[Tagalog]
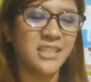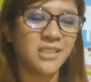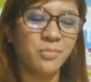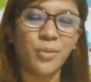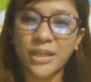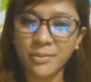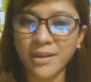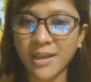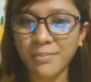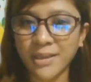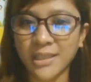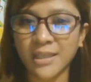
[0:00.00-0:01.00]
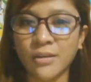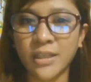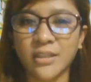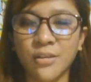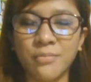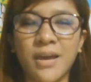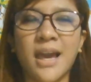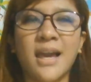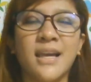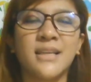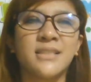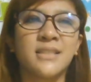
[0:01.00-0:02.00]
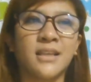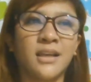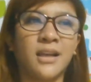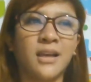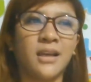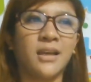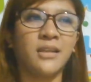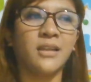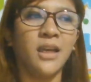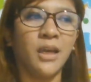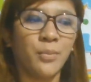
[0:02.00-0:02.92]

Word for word: Pwede bang gamitin ulit yung mask and